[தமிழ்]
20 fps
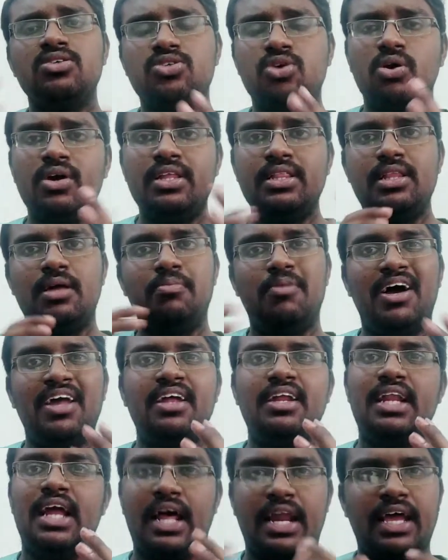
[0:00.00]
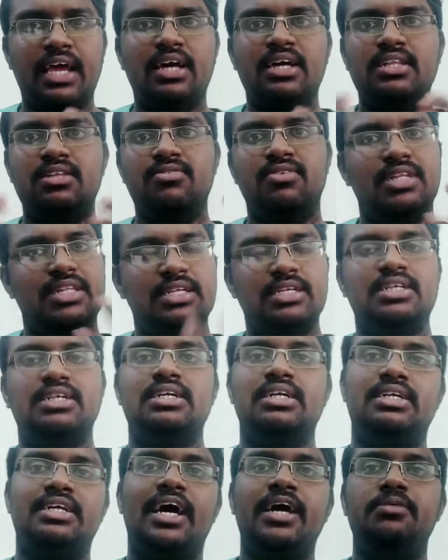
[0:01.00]
ஸோ இந்த மாதிரி நிறைய இது வந்து
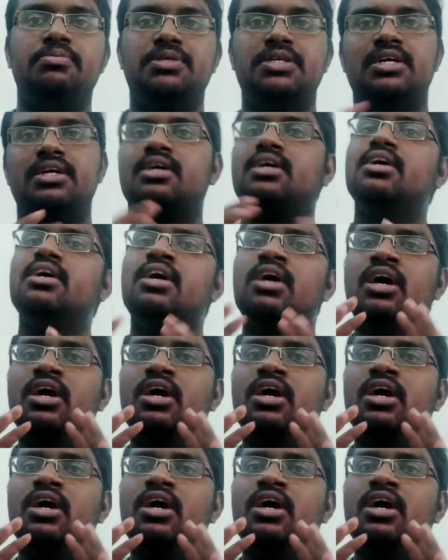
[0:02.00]
டைப்ஸ் இருக்கு